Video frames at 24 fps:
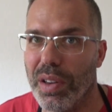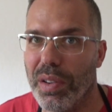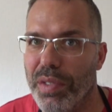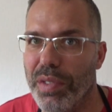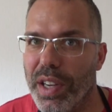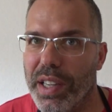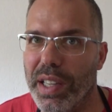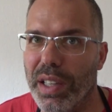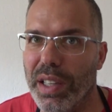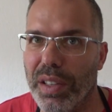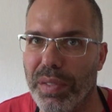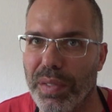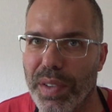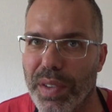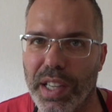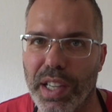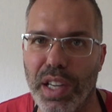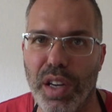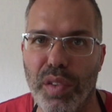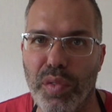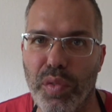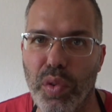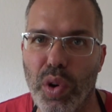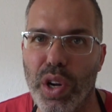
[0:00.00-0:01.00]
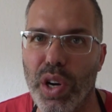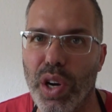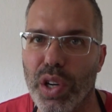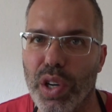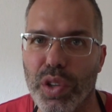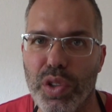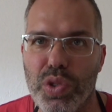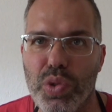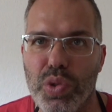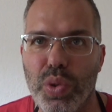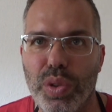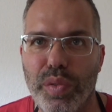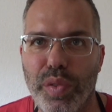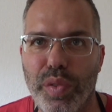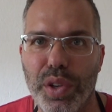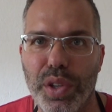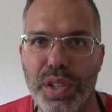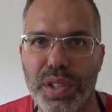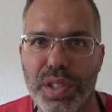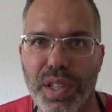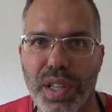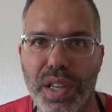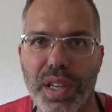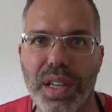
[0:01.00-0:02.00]
wirklich, wirklich hervorragende
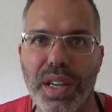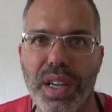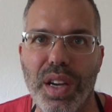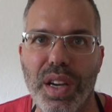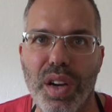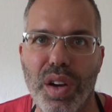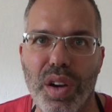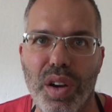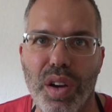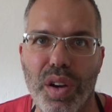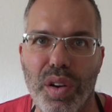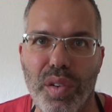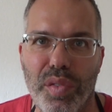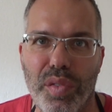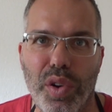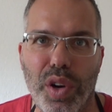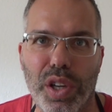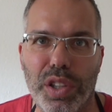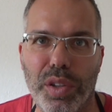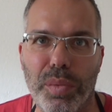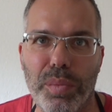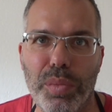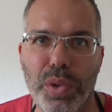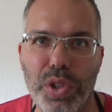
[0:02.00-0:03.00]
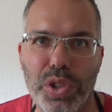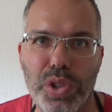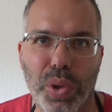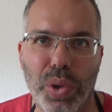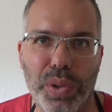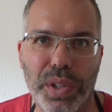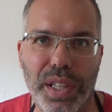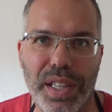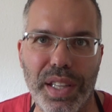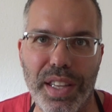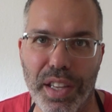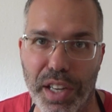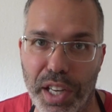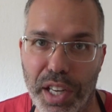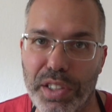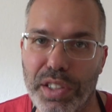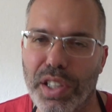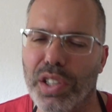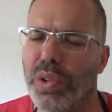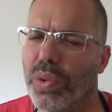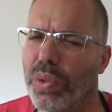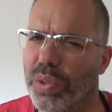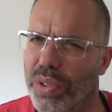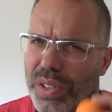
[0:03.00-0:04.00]
Südfrüchte vor der Mülltonne
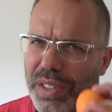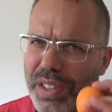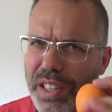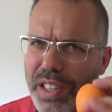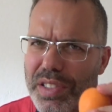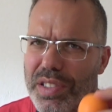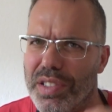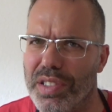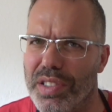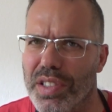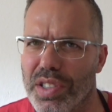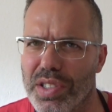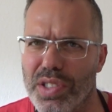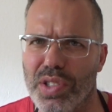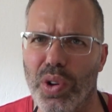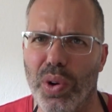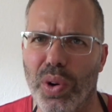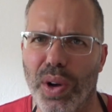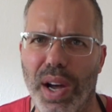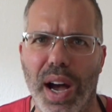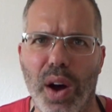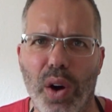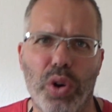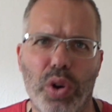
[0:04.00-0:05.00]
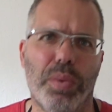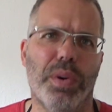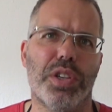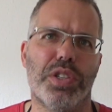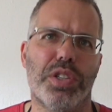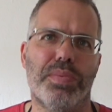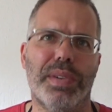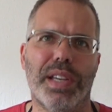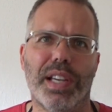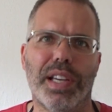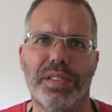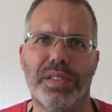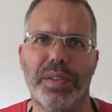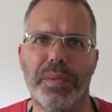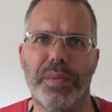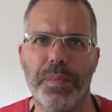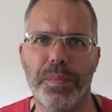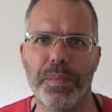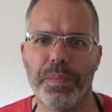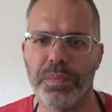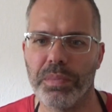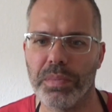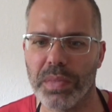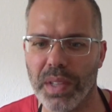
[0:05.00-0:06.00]
gerettet und das ist doch auch was wert.
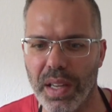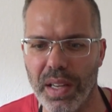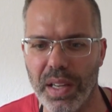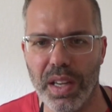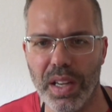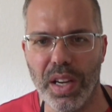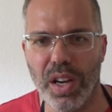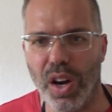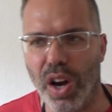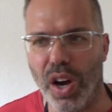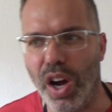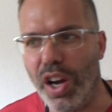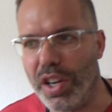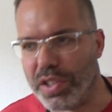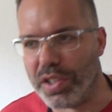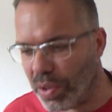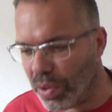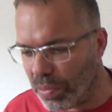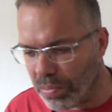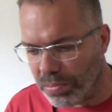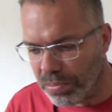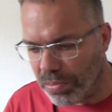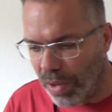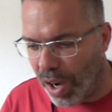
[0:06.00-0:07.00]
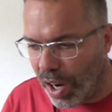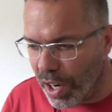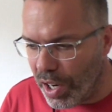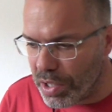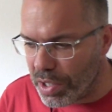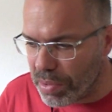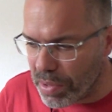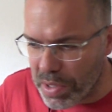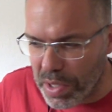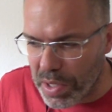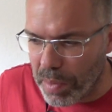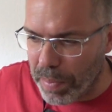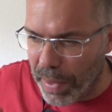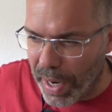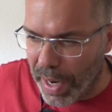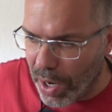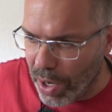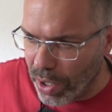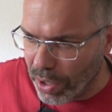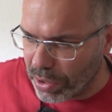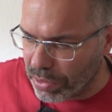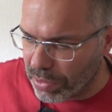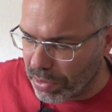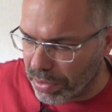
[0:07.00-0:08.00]
Also, alles was ihr
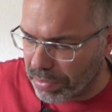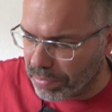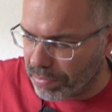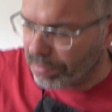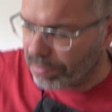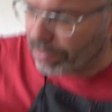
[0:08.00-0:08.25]
braucht,